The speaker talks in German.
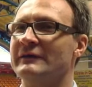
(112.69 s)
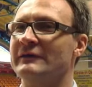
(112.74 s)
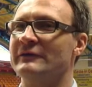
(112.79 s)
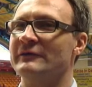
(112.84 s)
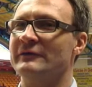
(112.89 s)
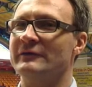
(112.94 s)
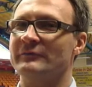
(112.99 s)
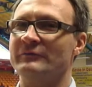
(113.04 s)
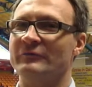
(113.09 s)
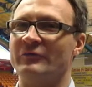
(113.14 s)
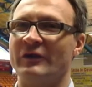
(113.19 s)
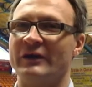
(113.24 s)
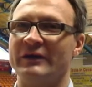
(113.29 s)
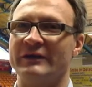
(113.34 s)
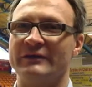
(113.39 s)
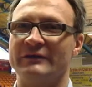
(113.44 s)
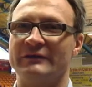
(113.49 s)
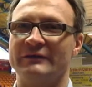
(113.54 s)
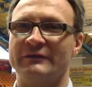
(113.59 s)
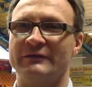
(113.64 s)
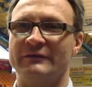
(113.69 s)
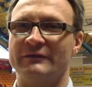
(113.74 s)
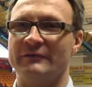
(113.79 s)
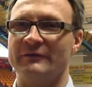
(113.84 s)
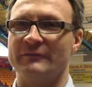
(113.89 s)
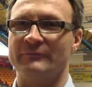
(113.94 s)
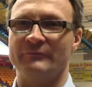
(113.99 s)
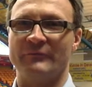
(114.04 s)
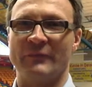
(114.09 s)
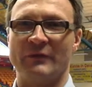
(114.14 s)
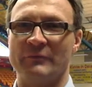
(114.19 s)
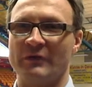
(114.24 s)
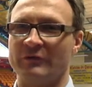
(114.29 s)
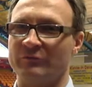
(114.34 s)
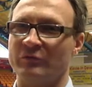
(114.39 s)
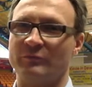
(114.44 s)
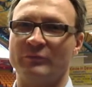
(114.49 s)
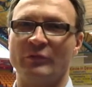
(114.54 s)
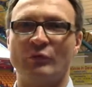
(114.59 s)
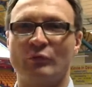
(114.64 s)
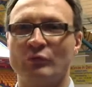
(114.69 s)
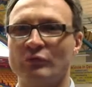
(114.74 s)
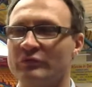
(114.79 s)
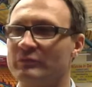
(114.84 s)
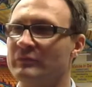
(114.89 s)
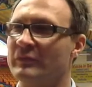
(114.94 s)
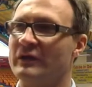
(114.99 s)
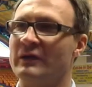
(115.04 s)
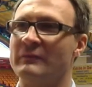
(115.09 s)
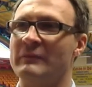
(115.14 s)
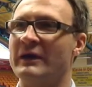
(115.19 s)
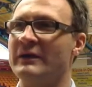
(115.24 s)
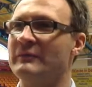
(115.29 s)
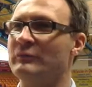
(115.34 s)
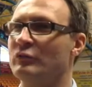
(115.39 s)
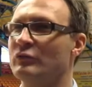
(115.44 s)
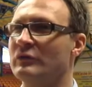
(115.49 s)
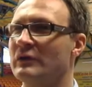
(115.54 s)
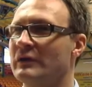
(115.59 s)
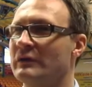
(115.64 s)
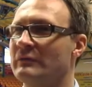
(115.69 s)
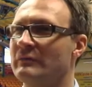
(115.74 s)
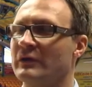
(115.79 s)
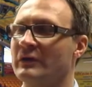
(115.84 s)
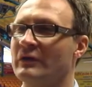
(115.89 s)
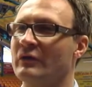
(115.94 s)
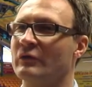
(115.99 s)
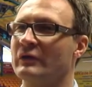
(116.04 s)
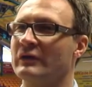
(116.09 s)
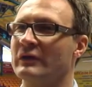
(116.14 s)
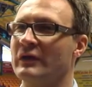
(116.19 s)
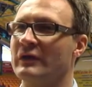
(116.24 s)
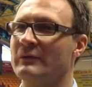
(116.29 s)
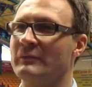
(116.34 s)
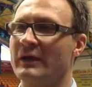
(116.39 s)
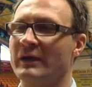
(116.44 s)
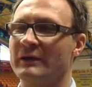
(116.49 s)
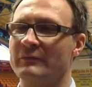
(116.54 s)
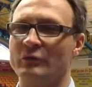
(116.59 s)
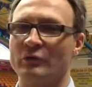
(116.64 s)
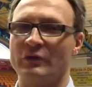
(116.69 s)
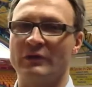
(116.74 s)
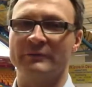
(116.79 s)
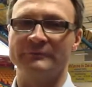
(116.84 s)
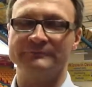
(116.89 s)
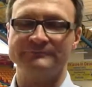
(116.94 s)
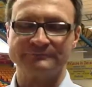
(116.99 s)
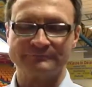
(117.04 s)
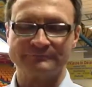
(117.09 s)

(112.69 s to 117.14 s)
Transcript: ähm, weil ähm, man wird begrüßt mit einer Maibowle, mit einer Original-Maibowle.